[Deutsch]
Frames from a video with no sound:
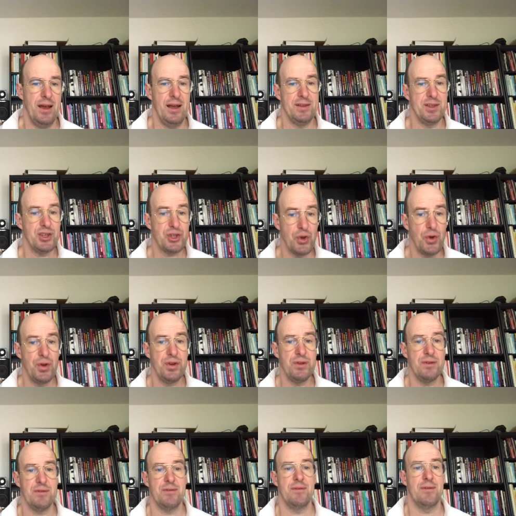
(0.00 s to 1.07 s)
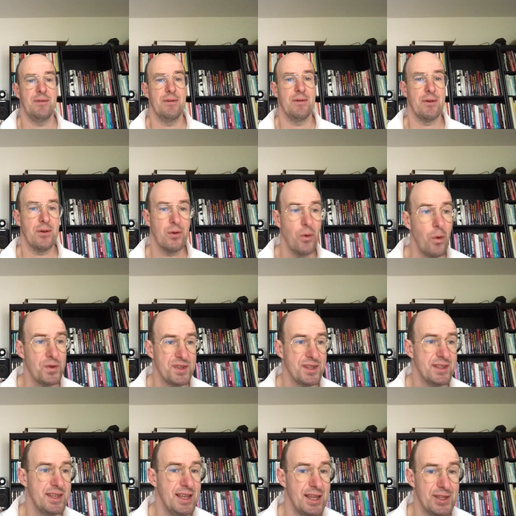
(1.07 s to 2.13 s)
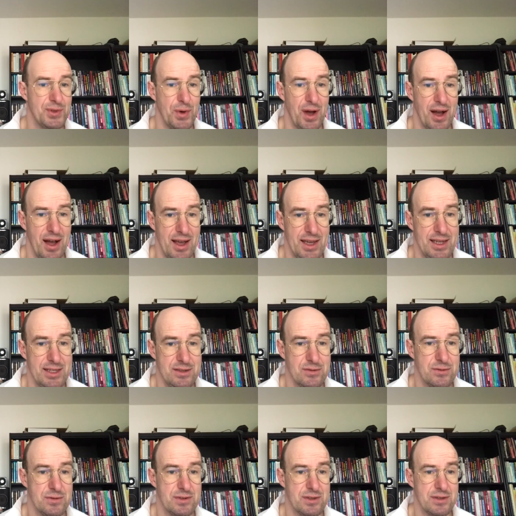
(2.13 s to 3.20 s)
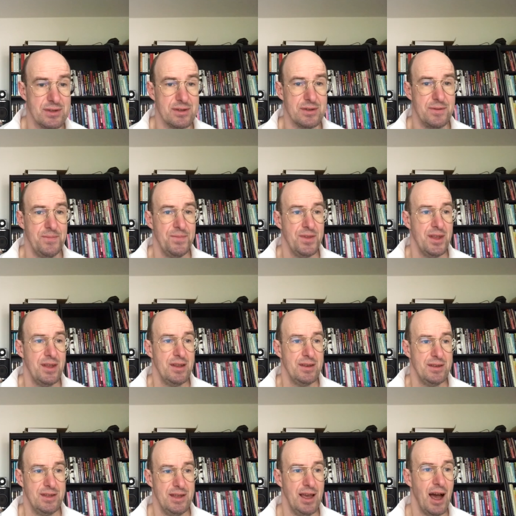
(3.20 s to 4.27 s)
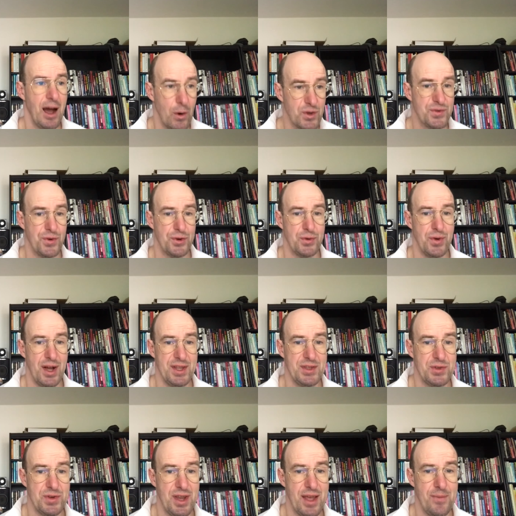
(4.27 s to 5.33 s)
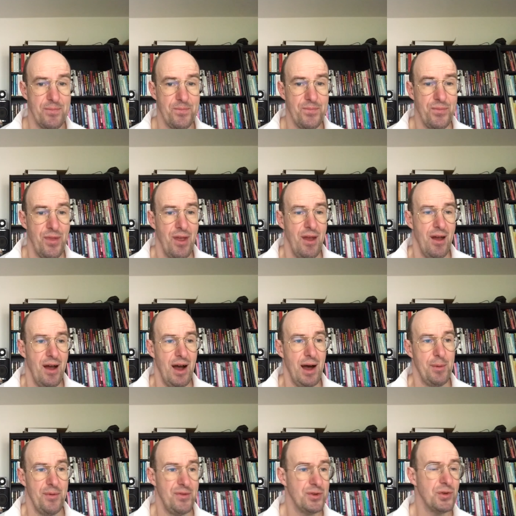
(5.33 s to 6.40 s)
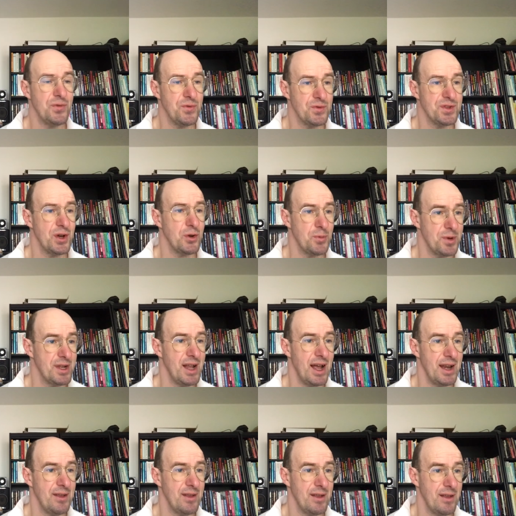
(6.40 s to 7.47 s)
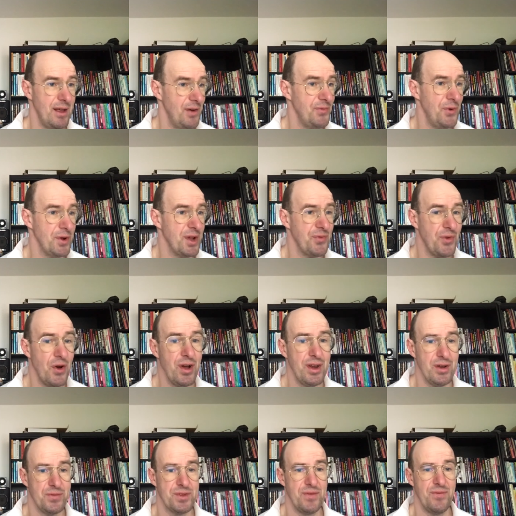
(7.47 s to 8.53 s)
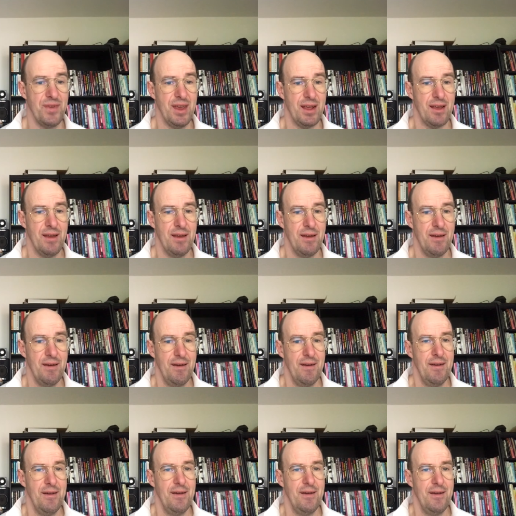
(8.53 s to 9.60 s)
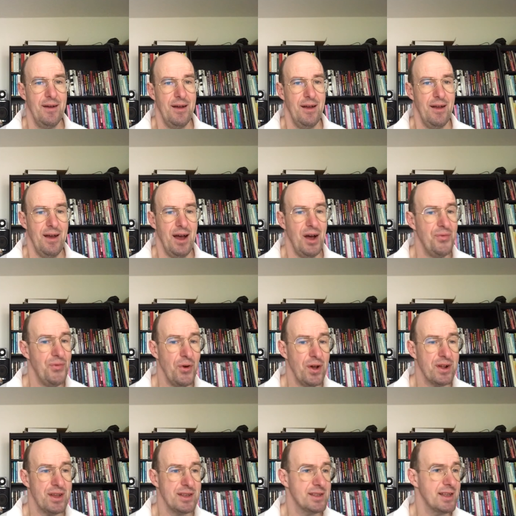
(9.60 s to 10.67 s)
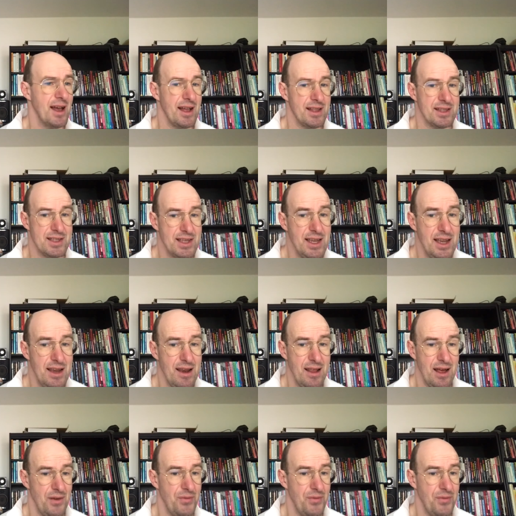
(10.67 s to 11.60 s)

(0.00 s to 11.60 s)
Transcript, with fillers: Es ist schön, große Ziele zu erreichen und äh, die Herausforderungen anzunehmen, aber wir dürfen uns auch über kleine Erfolge freuen auf dem Weg. Erfolg ist kein Ziel,